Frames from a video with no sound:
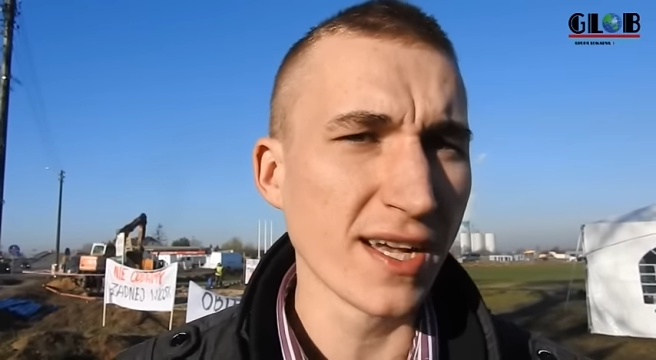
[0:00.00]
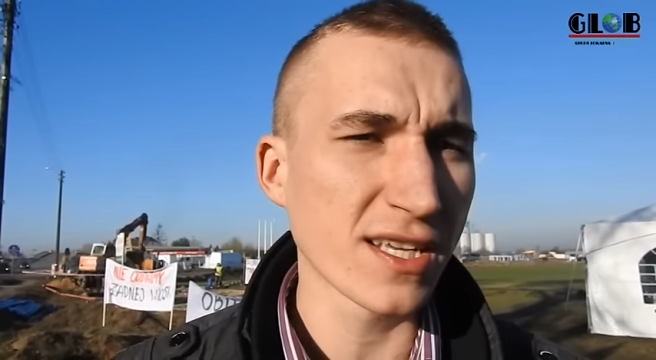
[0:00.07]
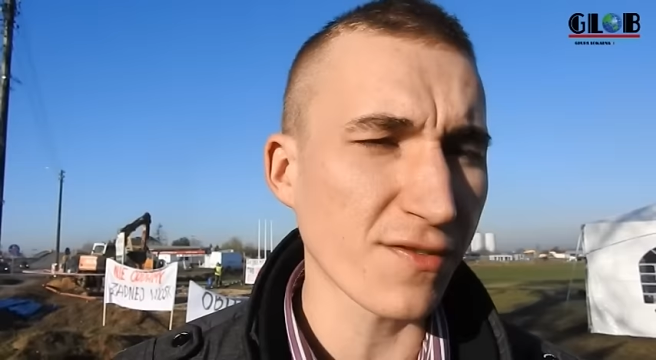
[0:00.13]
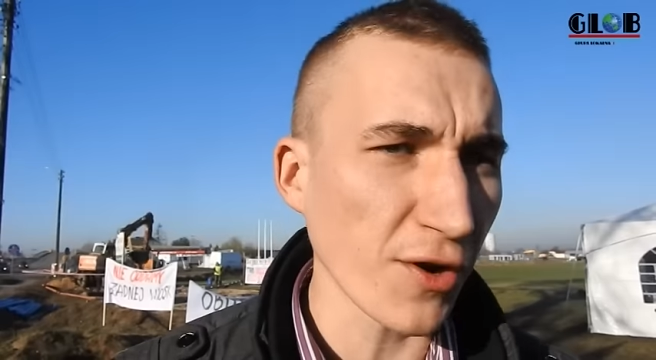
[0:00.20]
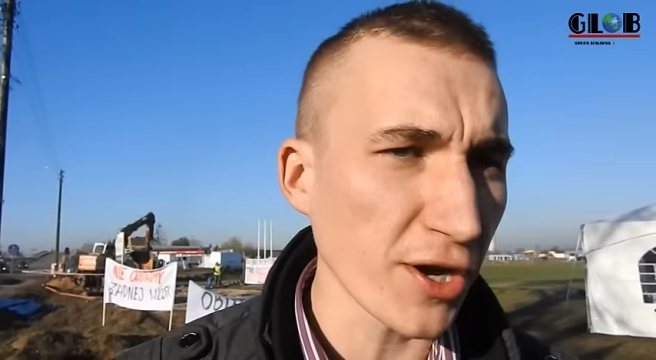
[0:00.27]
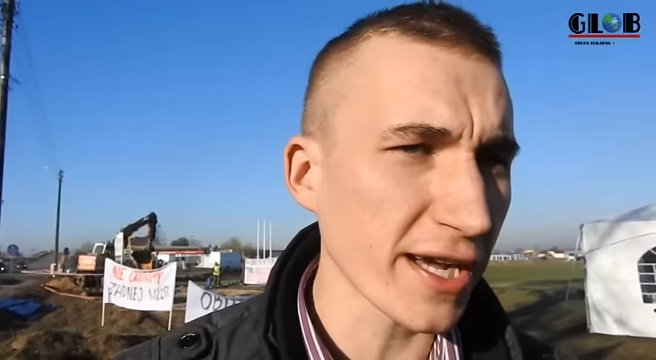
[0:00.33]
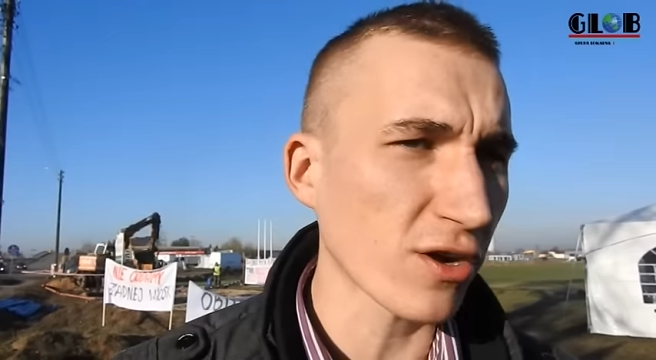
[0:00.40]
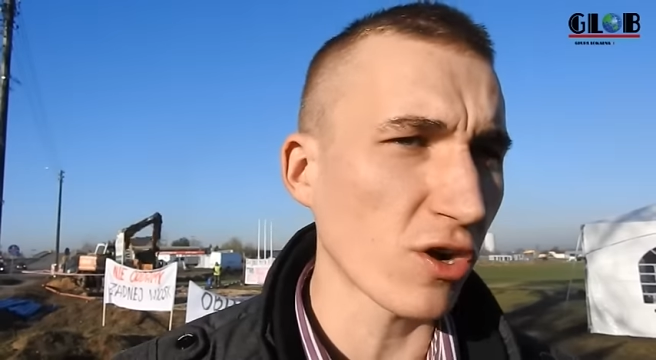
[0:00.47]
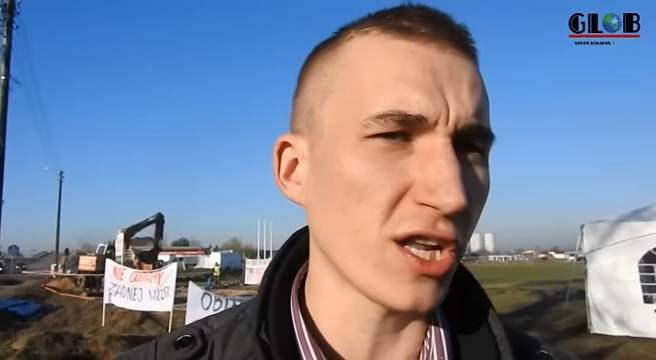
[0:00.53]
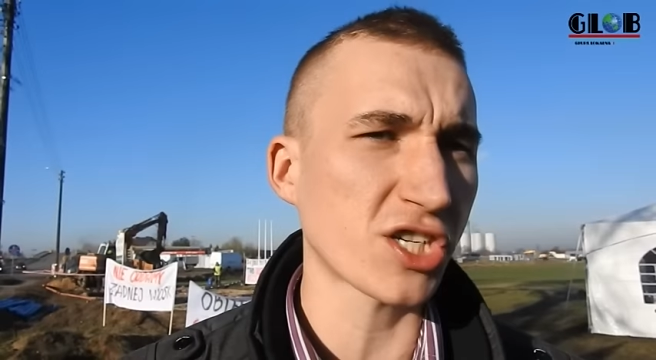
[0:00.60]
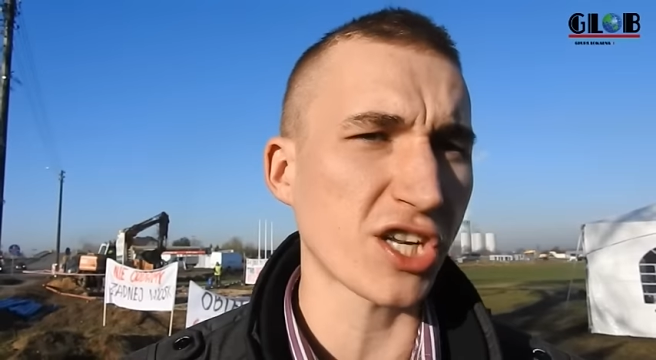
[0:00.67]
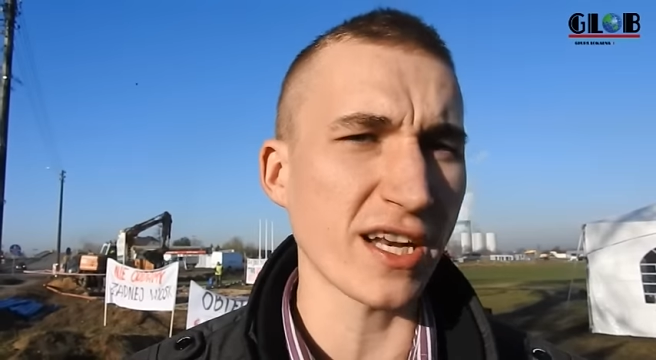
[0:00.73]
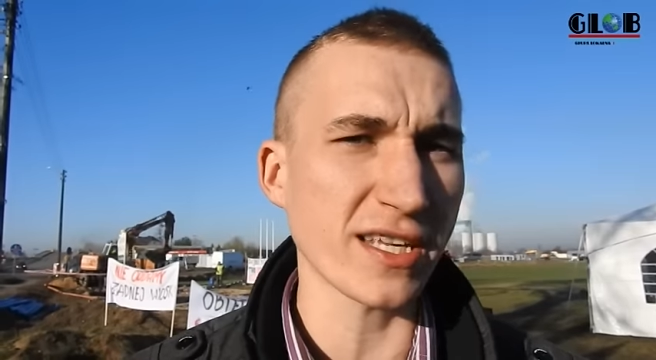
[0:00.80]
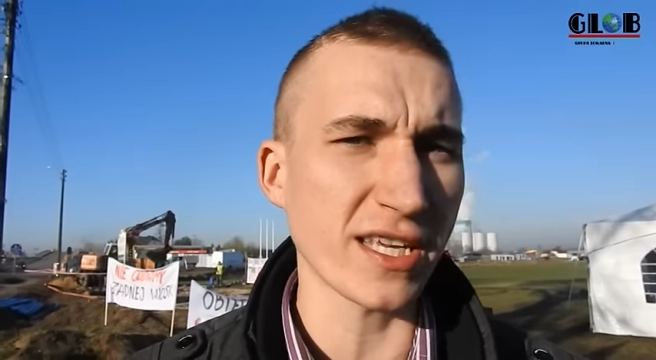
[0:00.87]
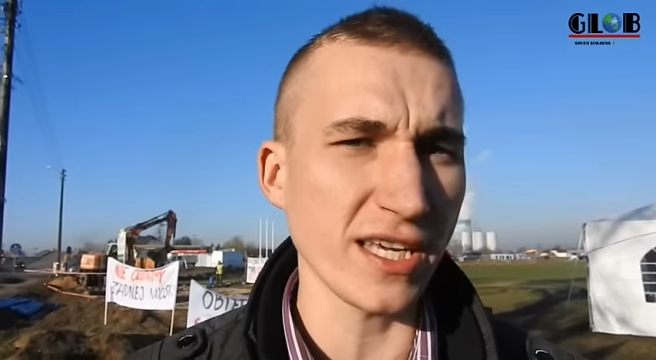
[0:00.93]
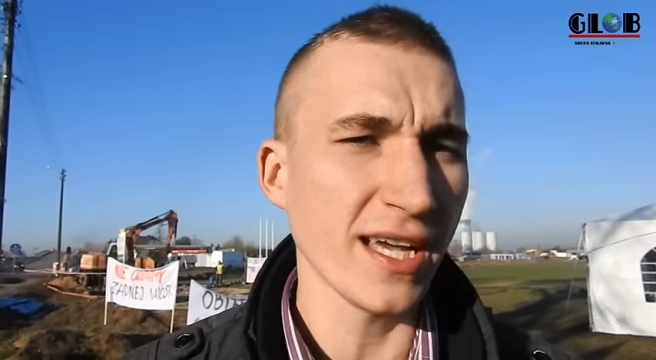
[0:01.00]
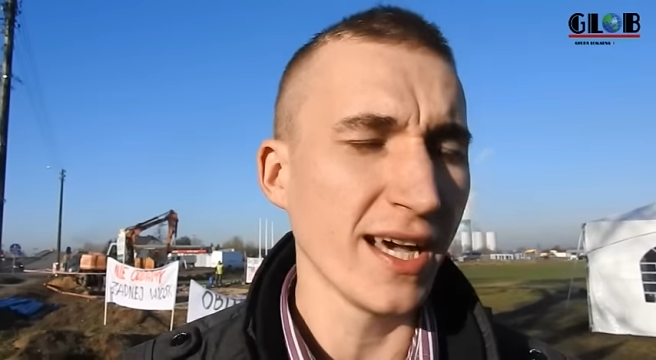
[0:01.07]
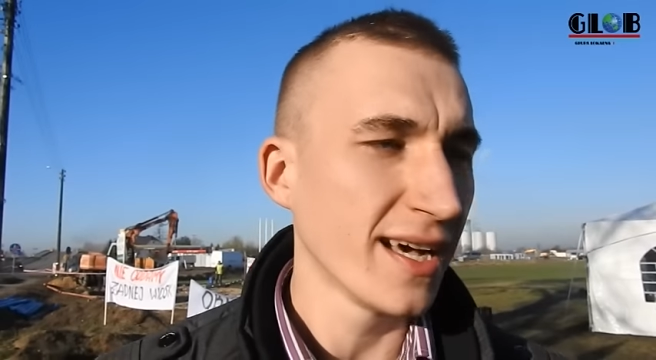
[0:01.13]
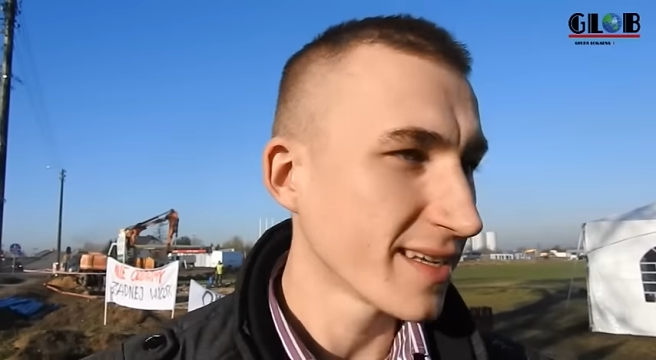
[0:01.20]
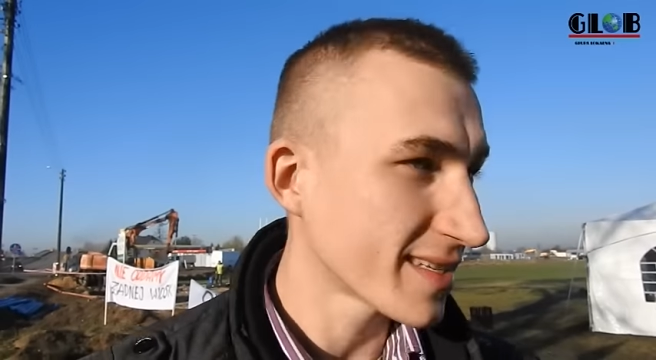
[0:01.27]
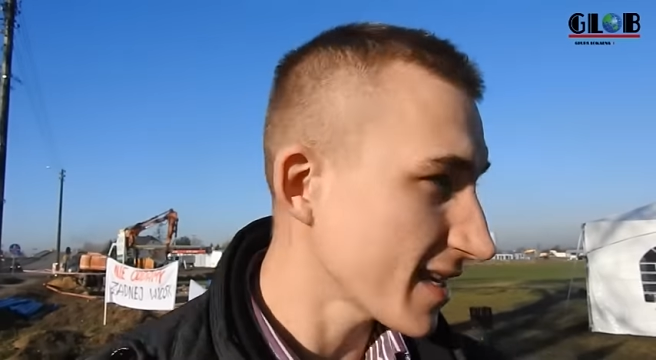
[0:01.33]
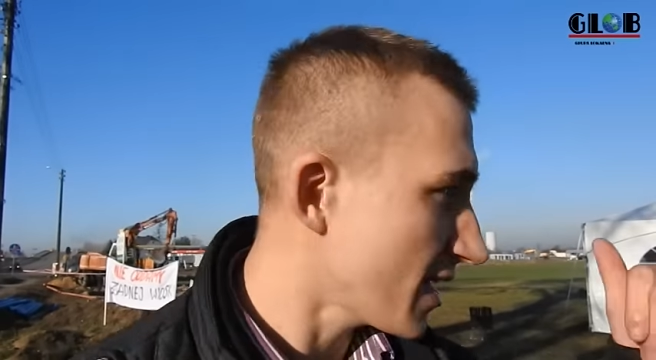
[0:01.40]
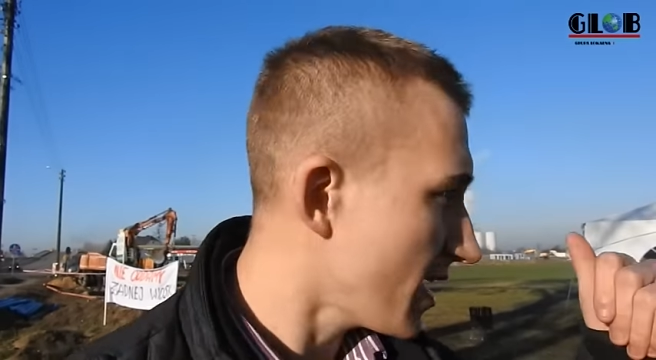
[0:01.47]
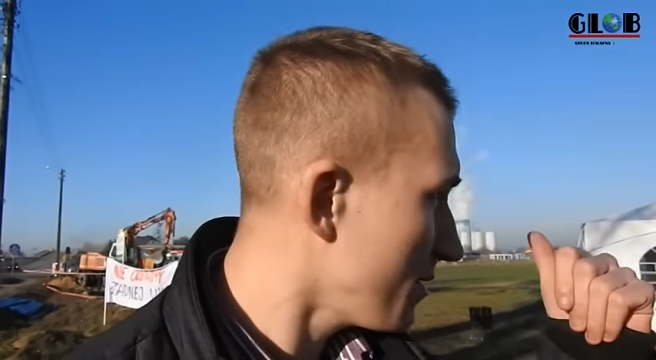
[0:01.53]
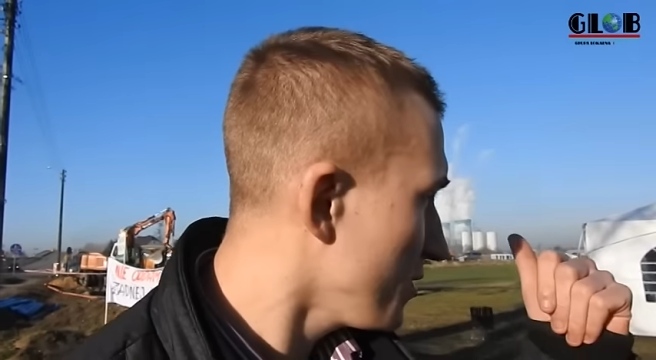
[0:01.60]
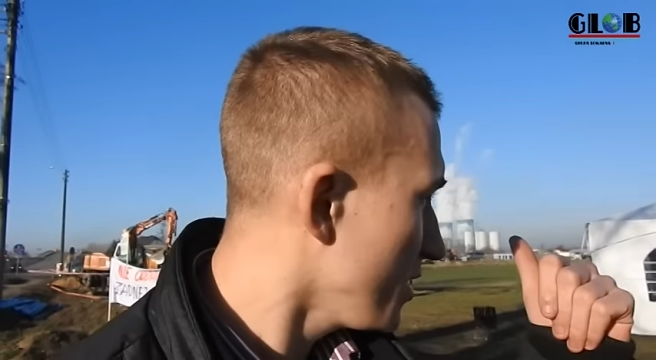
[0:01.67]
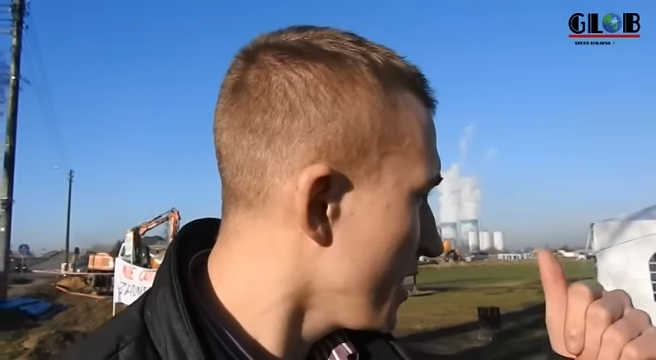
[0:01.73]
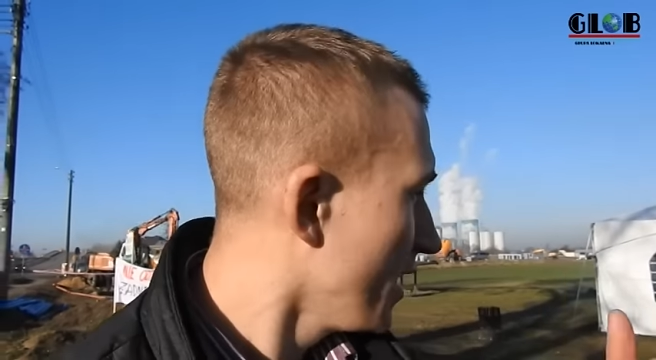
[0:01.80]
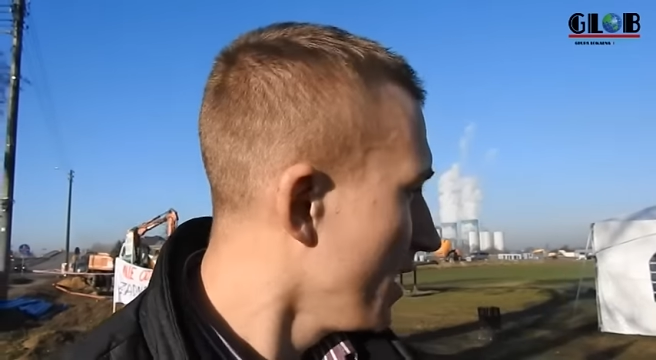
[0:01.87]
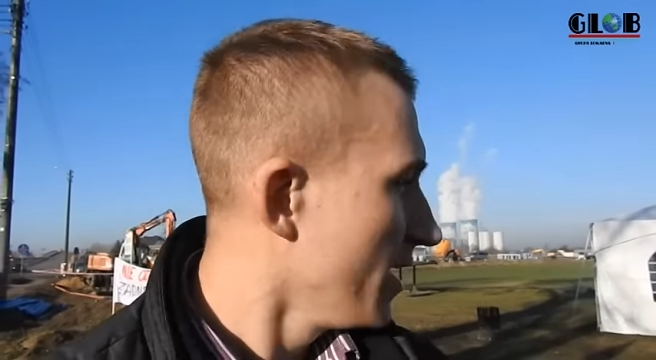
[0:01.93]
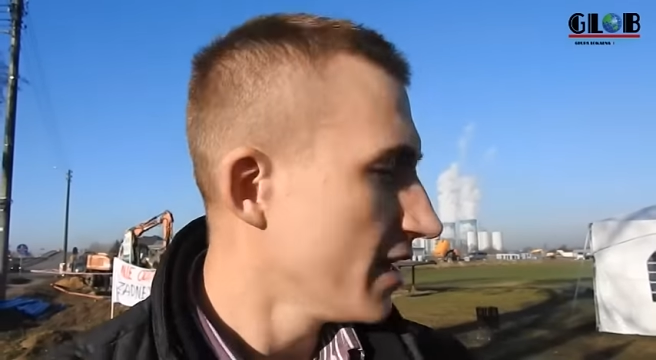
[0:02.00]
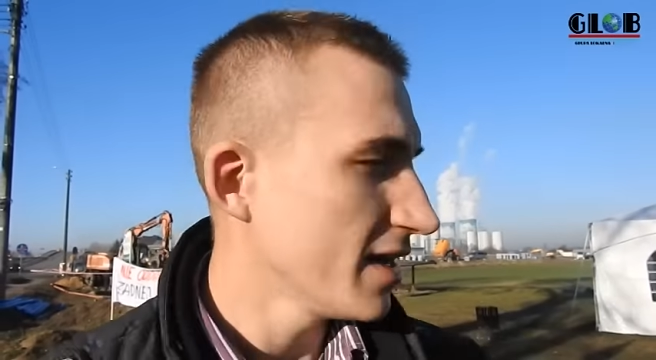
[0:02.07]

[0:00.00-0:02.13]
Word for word: swoje koleżanki, za nami